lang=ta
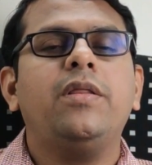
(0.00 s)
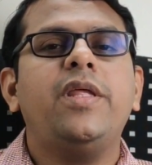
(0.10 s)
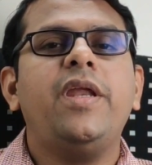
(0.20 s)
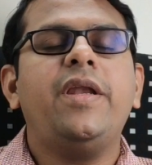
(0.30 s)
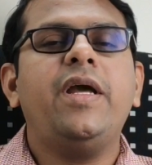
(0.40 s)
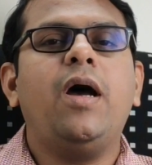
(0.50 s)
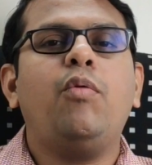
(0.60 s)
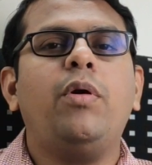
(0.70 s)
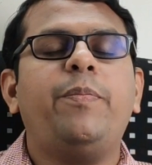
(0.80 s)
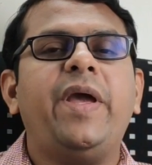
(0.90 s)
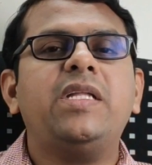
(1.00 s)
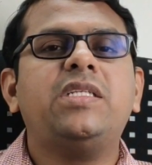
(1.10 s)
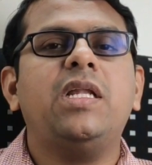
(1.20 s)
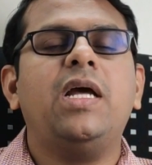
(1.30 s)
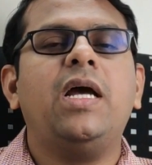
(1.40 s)
திடீர்னு அவங்க
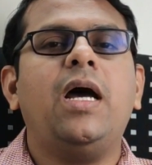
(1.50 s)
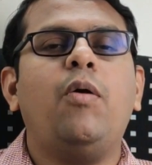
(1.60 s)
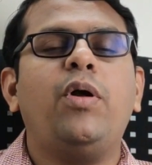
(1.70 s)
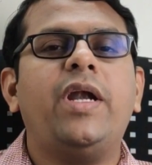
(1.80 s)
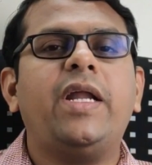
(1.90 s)
பேச்சுல அவங்க